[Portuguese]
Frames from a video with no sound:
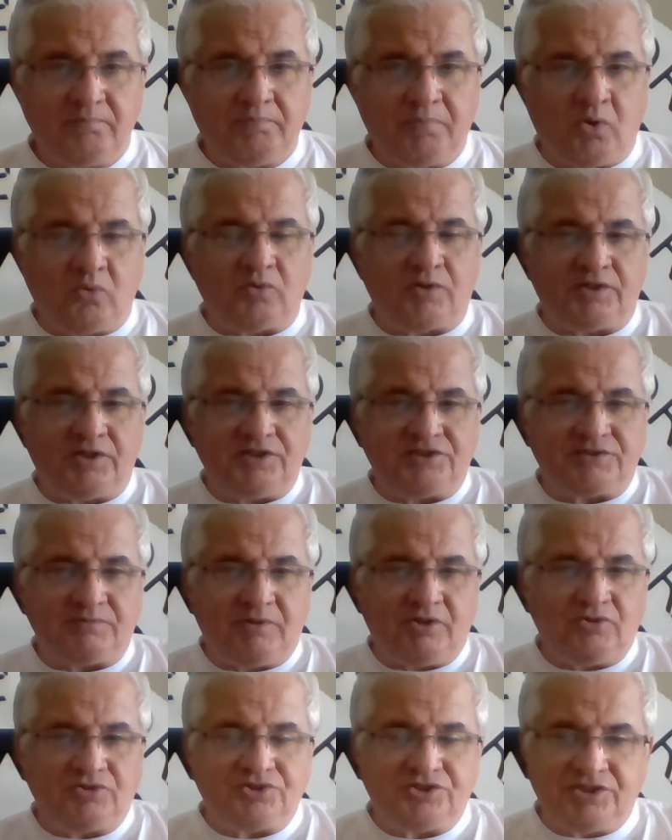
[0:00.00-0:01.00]

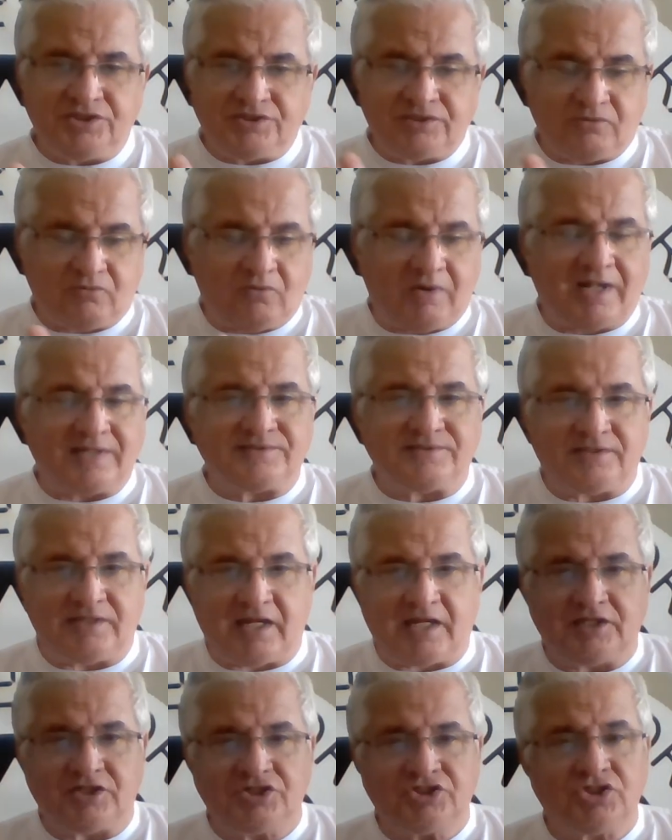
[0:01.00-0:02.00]
pouquíssima notícia, quase
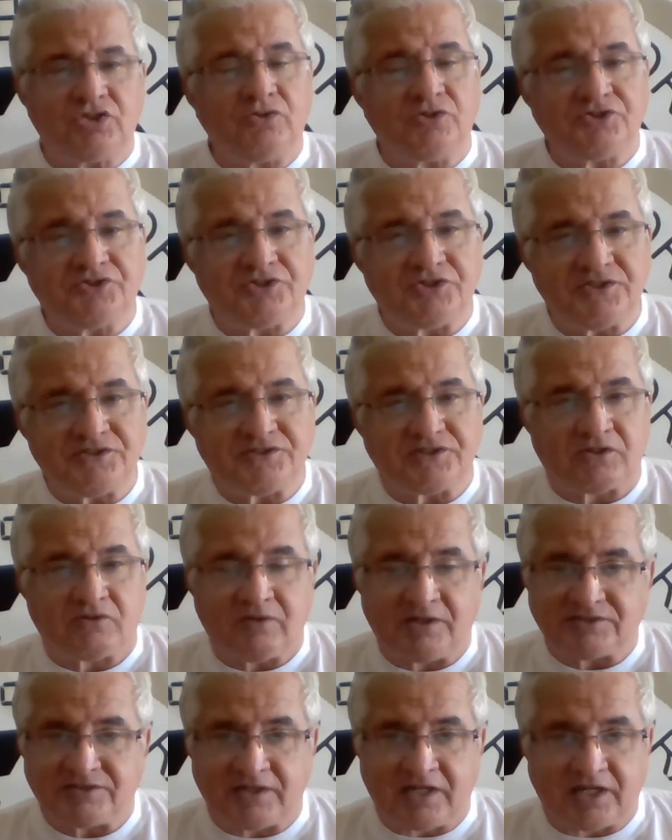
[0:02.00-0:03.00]
nada de notícia,
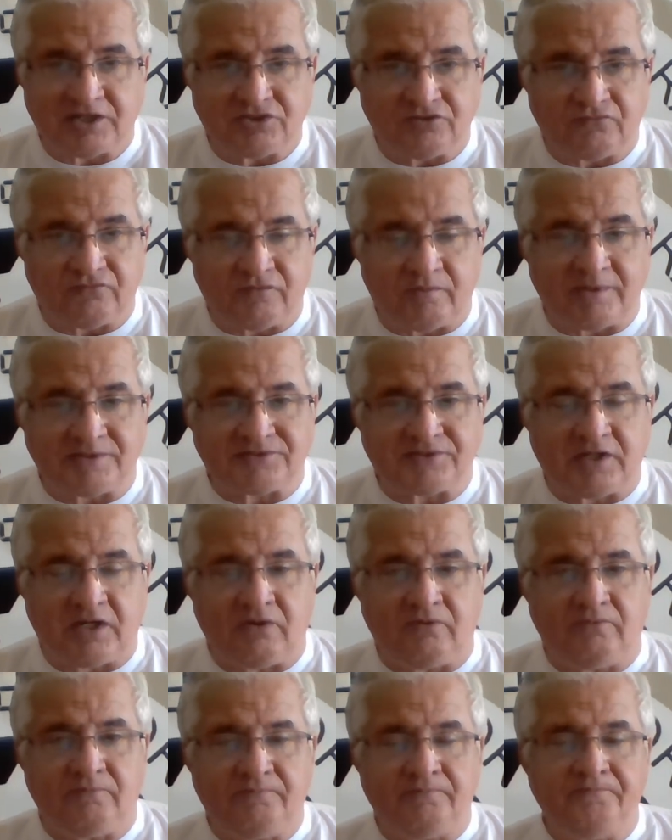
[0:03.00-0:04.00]
quase nada de
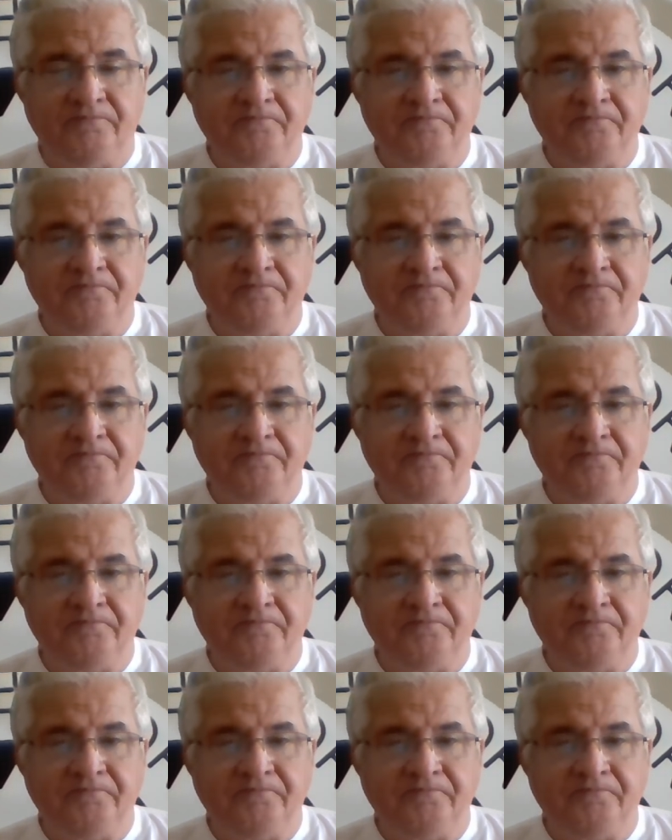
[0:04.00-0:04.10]
informação.